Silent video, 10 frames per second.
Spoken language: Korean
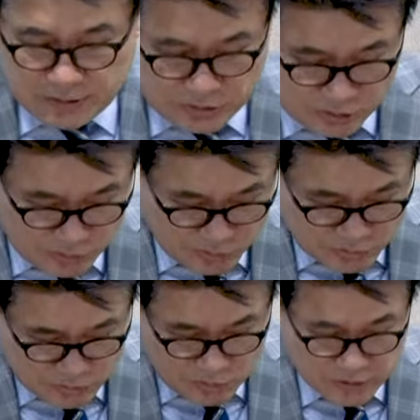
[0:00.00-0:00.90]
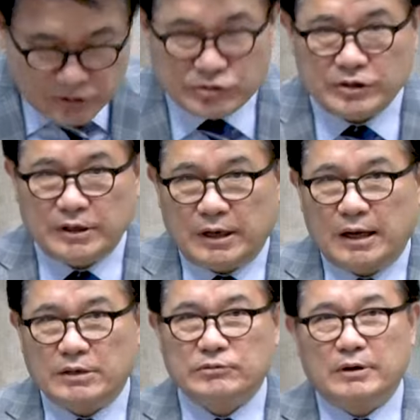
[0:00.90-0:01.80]
저는 공산주의를
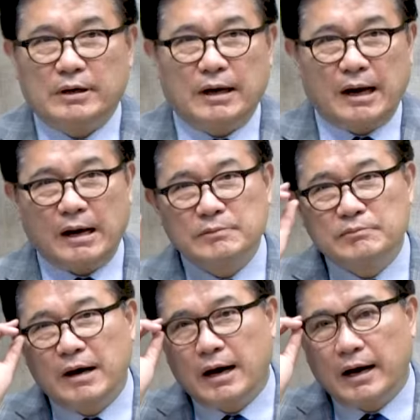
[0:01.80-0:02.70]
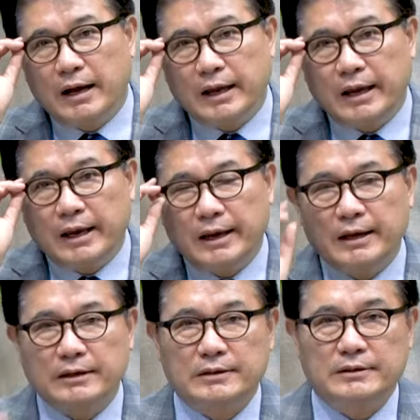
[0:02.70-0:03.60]
아주
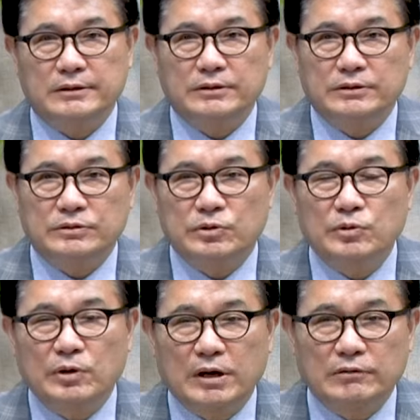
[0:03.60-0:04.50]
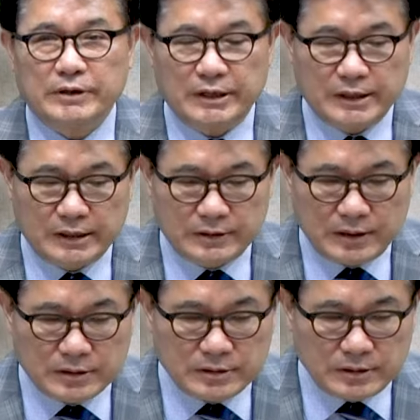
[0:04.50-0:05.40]
악마의 그 종교라고 얘기를
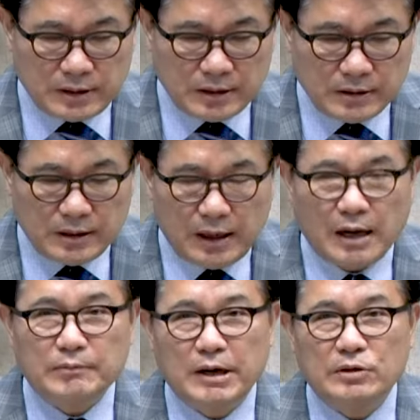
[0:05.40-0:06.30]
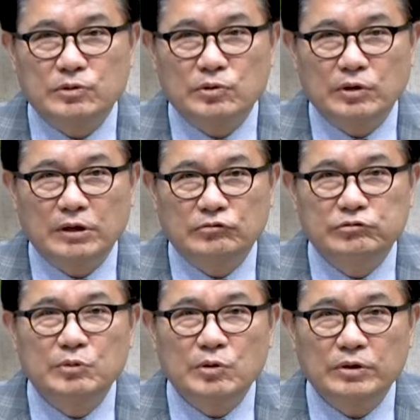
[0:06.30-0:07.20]
하는데 그 악마의 종교의
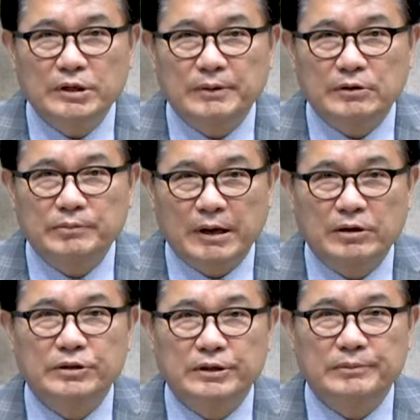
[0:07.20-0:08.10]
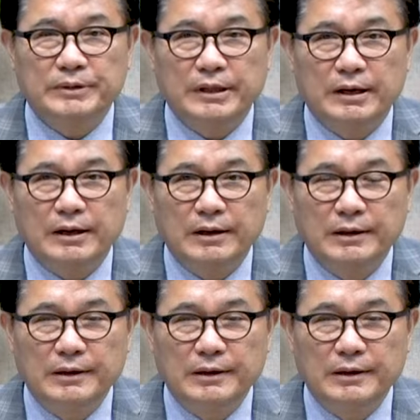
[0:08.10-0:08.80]
두목이 바로 박헌영입니다.